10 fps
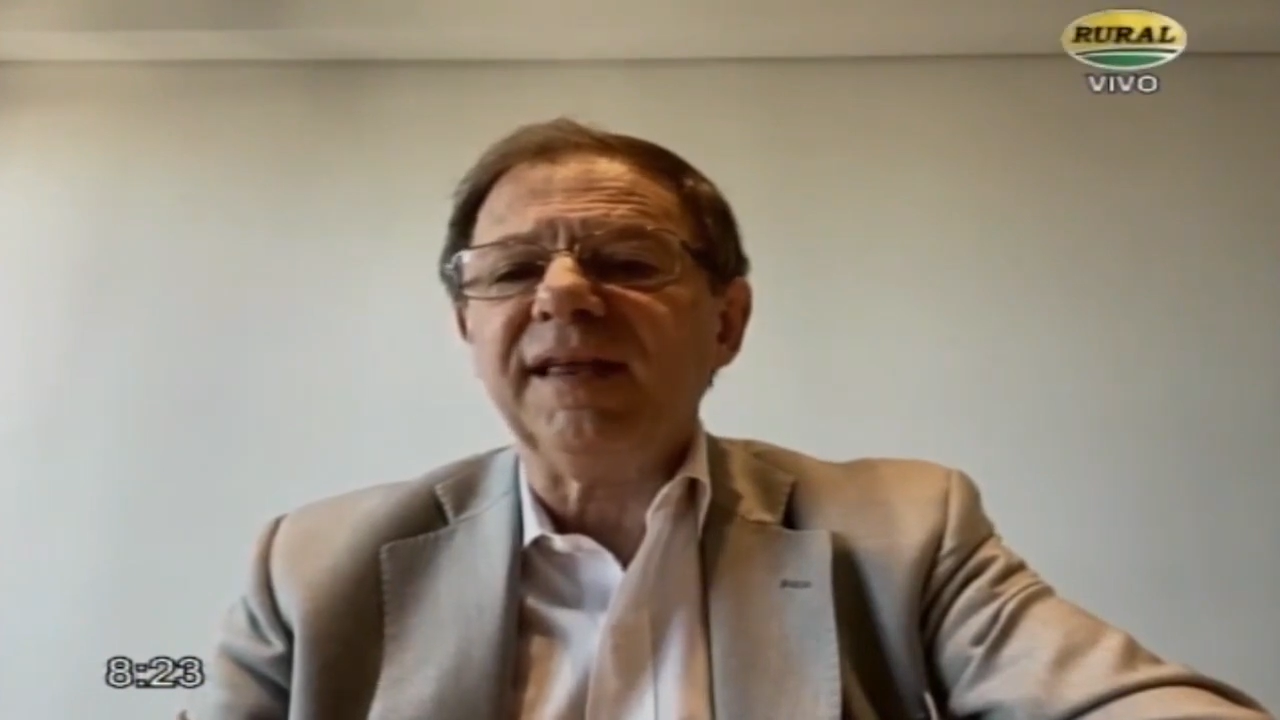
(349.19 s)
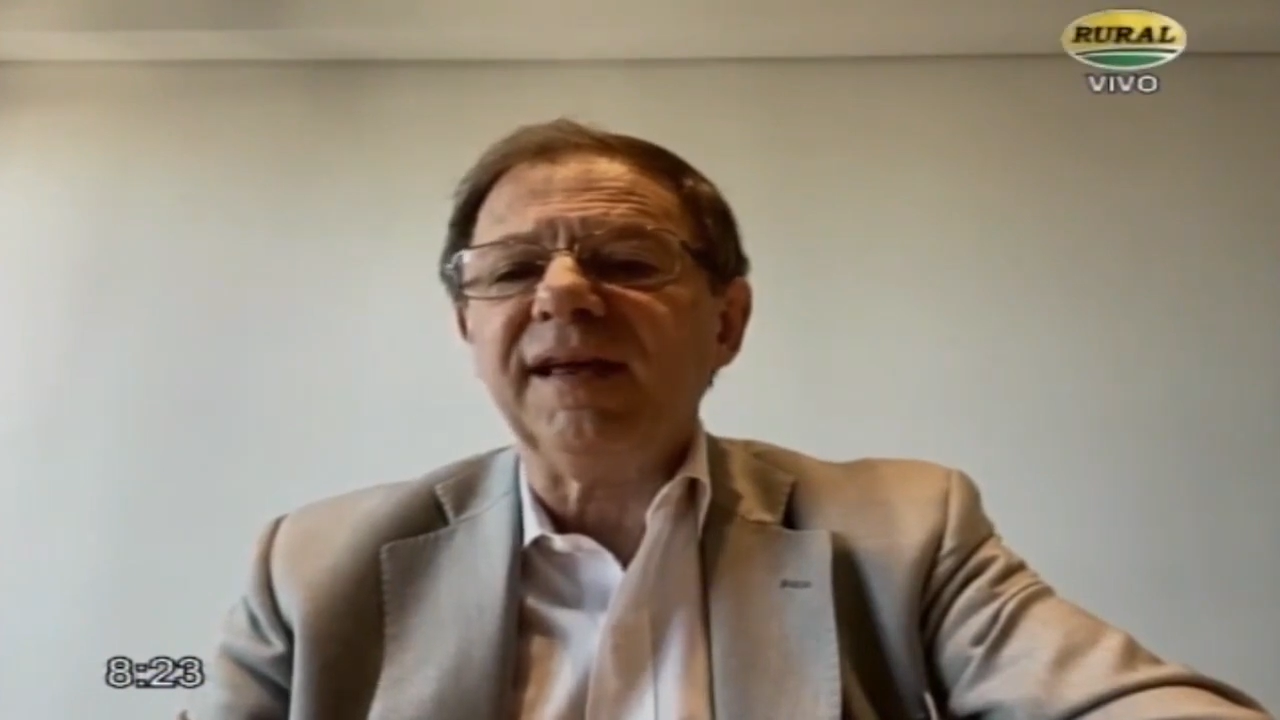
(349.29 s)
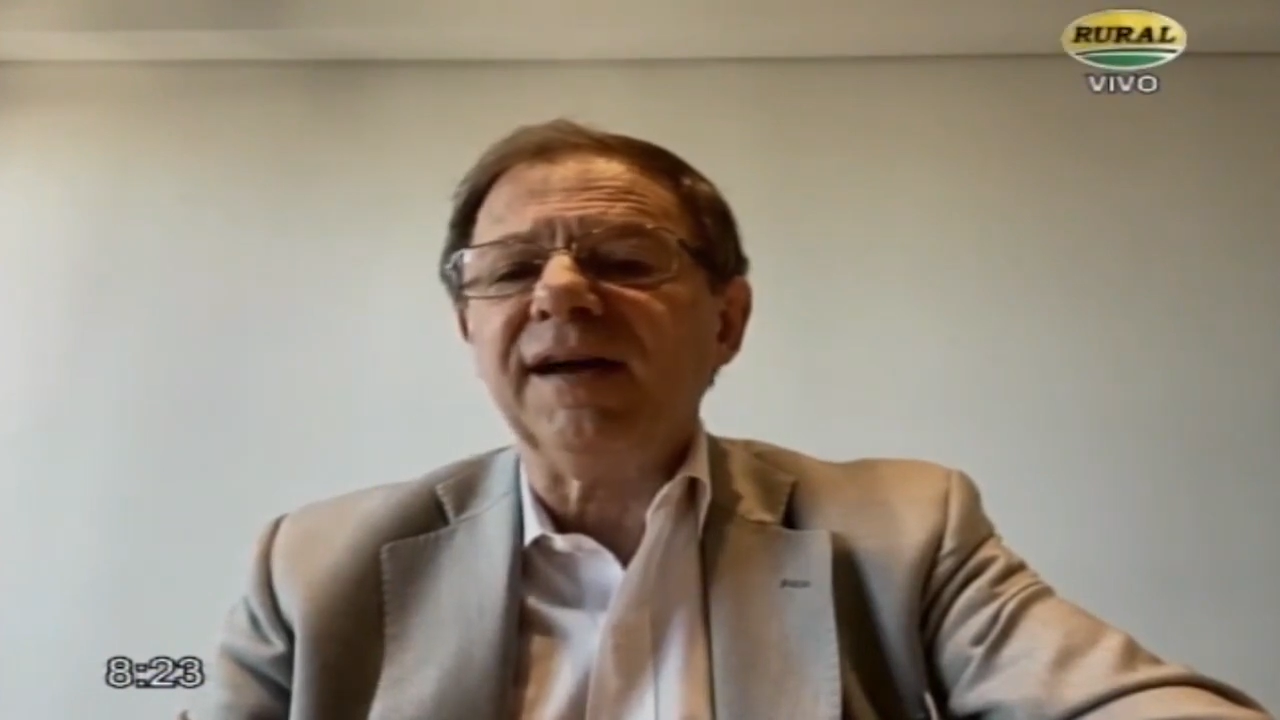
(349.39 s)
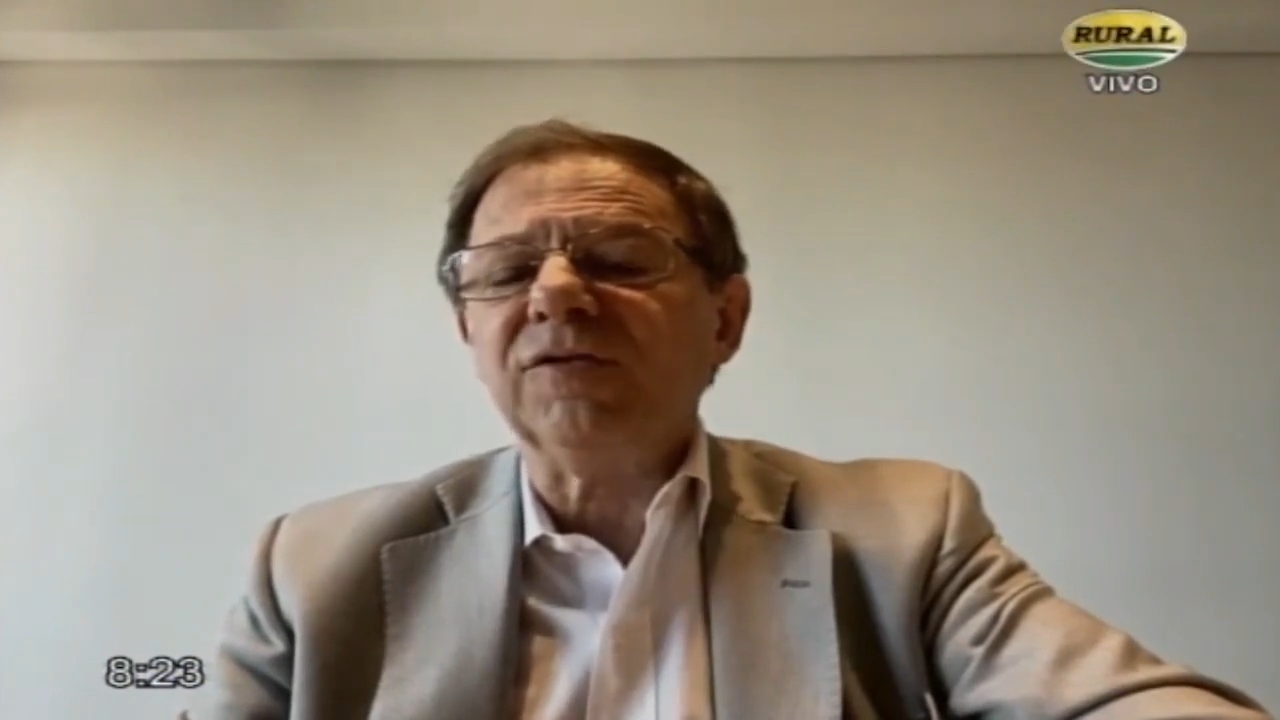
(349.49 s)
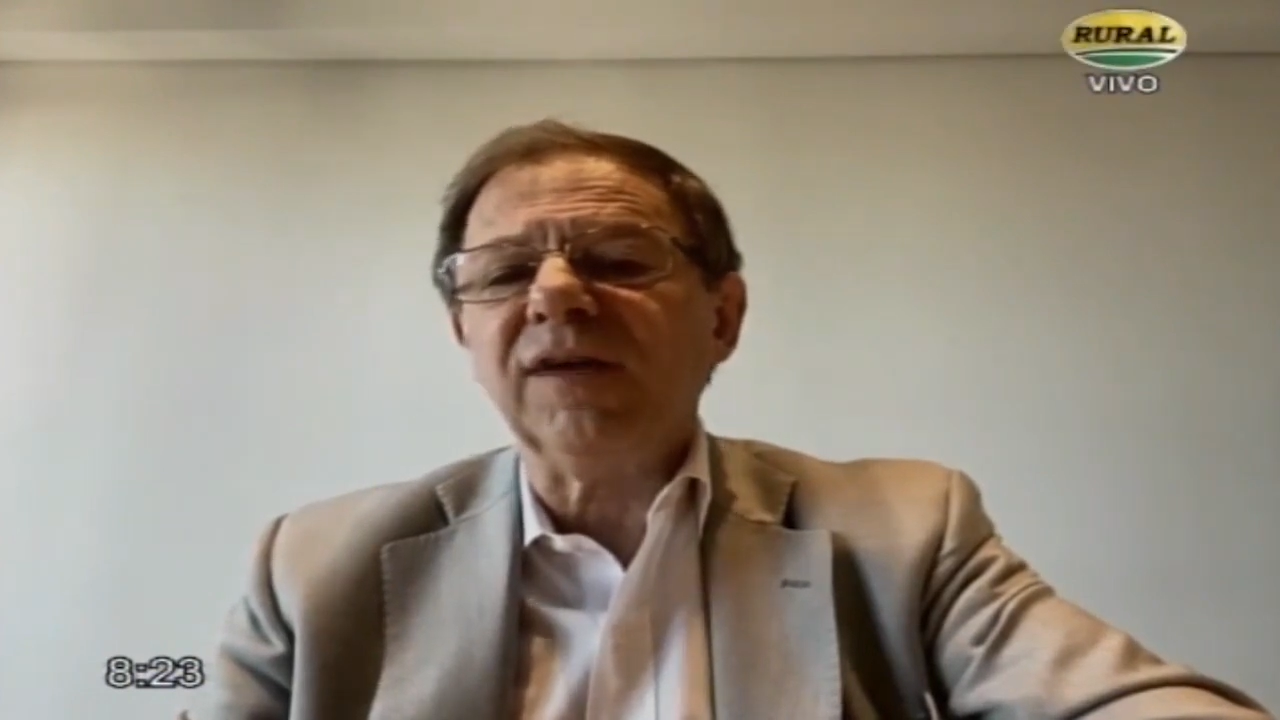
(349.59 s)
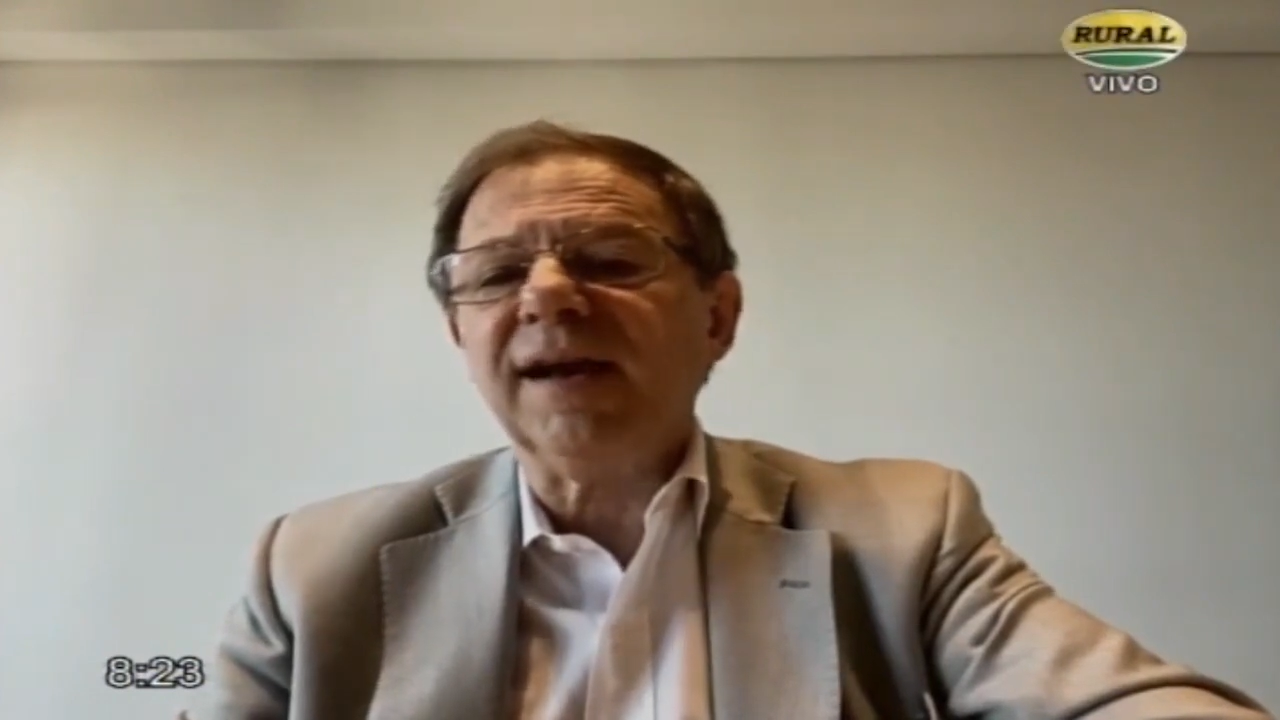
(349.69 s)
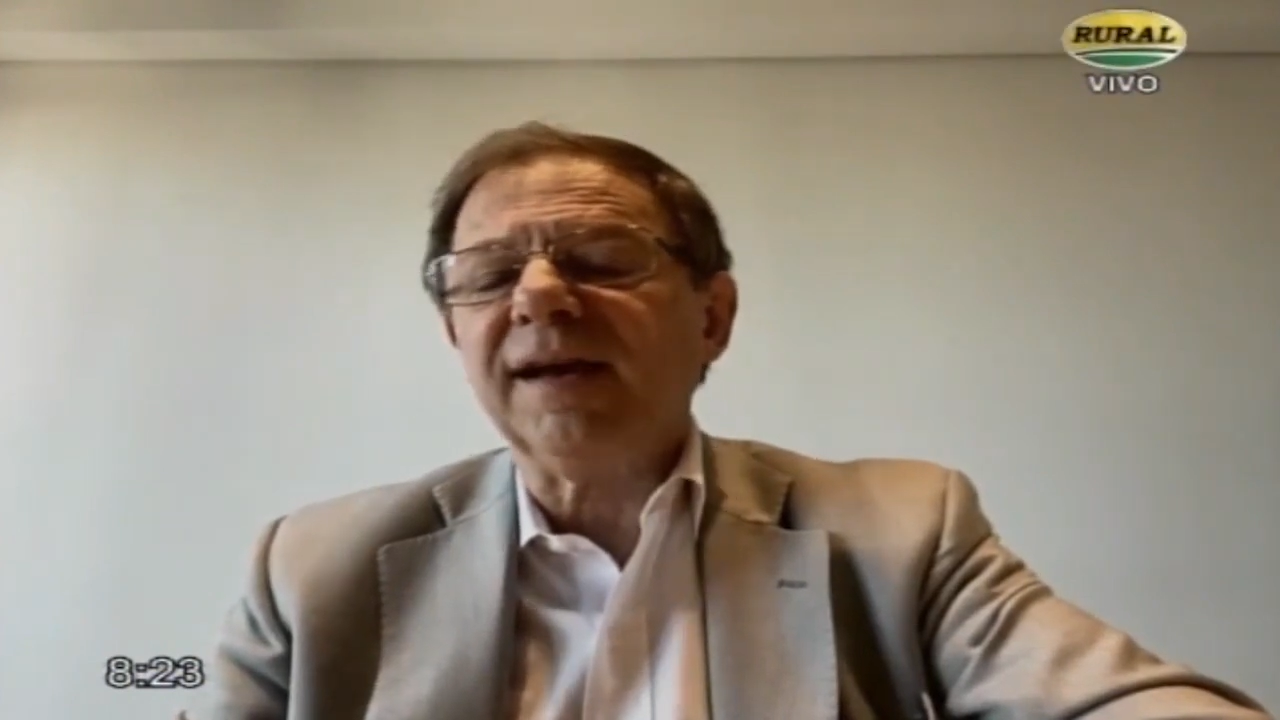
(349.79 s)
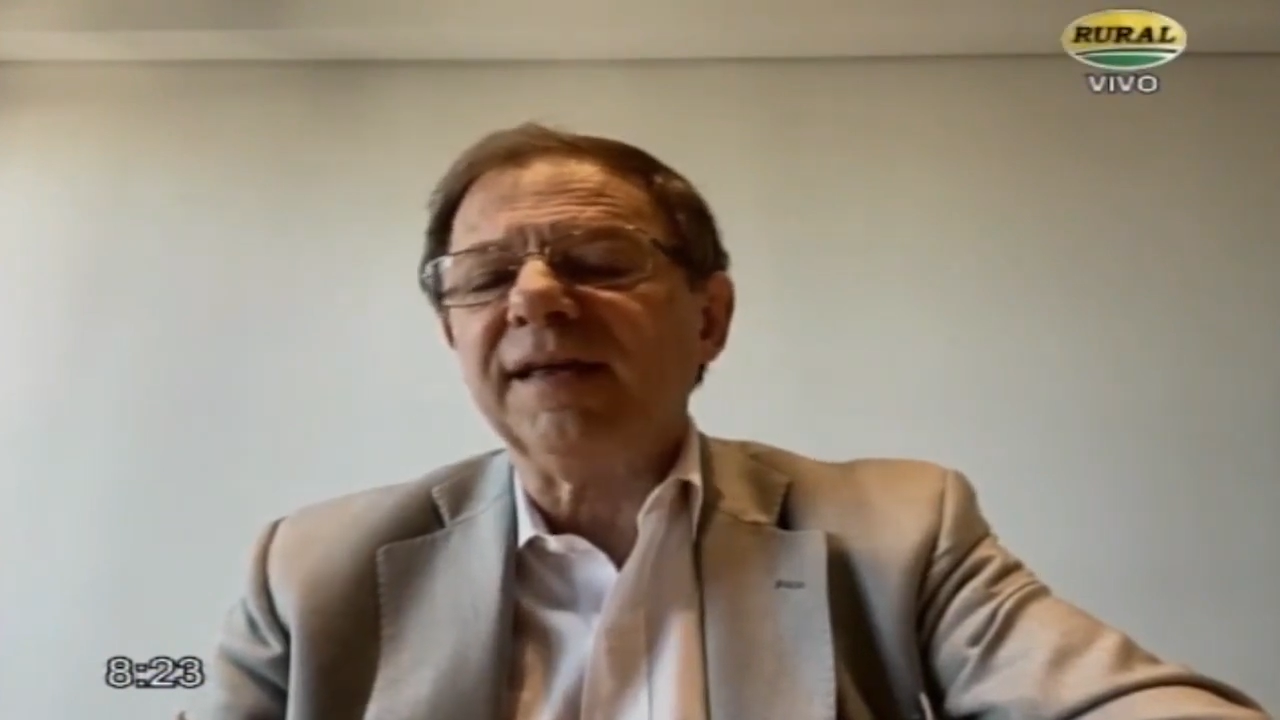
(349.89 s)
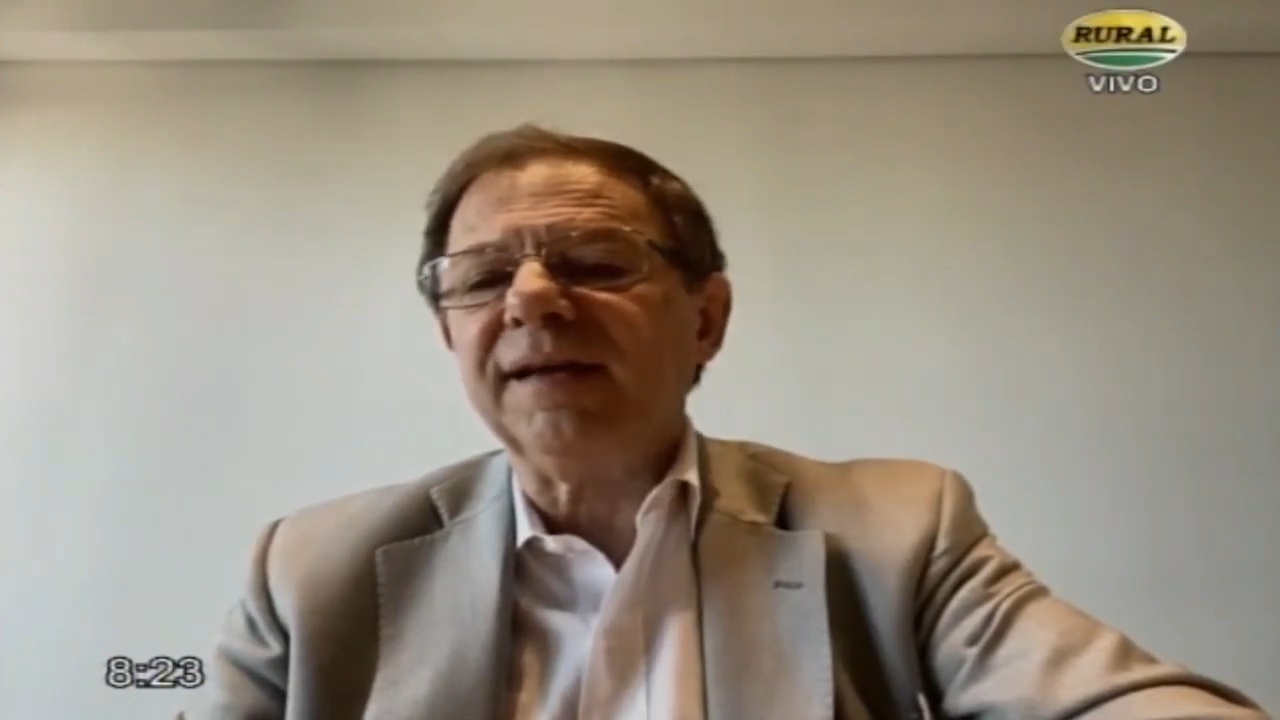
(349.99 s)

a toda la cadena.